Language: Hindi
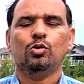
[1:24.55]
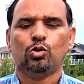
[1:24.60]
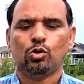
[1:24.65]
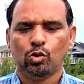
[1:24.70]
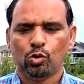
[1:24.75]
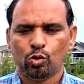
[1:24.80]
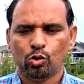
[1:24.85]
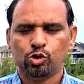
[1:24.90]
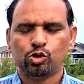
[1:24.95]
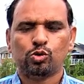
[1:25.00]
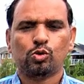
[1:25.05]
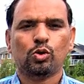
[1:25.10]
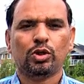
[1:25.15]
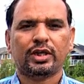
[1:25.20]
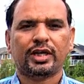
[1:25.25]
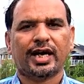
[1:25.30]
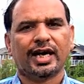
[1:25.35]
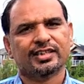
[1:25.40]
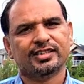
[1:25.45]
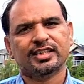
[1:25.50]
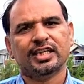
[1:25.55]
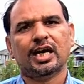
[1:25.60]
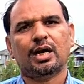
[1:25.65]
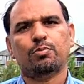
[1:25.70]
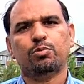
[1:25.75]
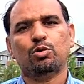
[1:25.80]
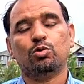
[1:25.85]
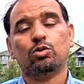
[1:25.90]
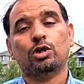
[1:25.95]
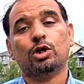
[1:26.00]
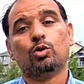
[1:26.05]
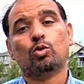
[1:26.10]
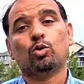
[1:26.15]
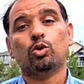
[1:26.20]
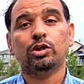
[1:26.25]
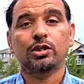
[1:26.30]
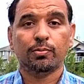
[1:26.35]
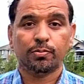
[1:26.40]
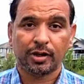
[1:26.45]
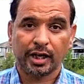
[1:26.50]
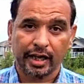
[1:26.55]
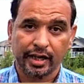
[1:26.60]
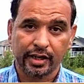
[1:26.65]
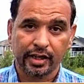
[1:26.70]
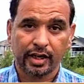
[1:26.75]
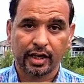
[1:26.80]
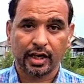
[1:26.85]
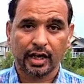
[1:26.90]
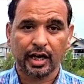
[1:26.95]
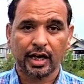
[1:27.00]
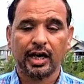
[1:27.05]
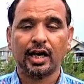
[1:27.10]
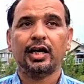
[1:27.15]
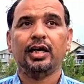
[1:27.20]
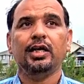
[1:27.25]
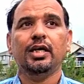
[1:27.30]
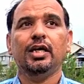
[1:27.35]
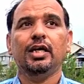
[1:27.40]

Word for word: तो उसको कैसे आप लोगों ने खुद अप्लाई करना है